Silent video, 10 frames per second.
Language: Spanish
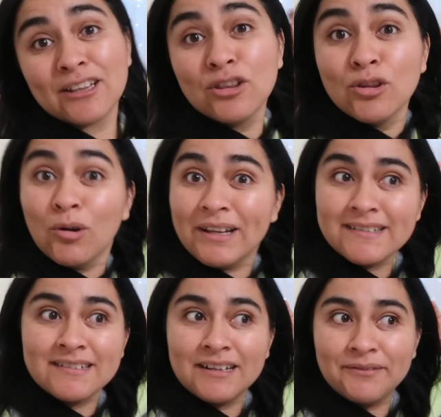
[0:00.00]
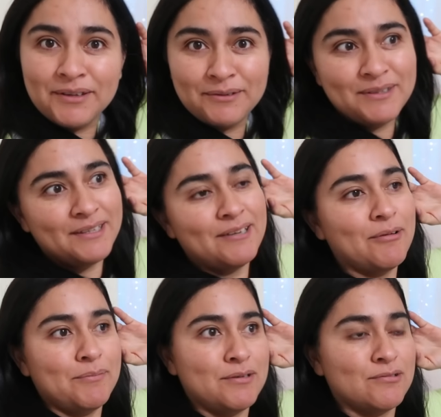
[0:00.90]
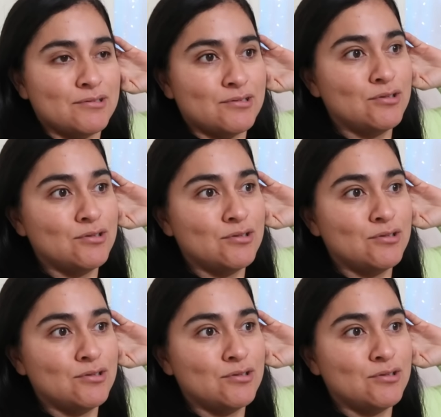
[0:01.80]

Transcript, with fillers: no les grabé video, amigos.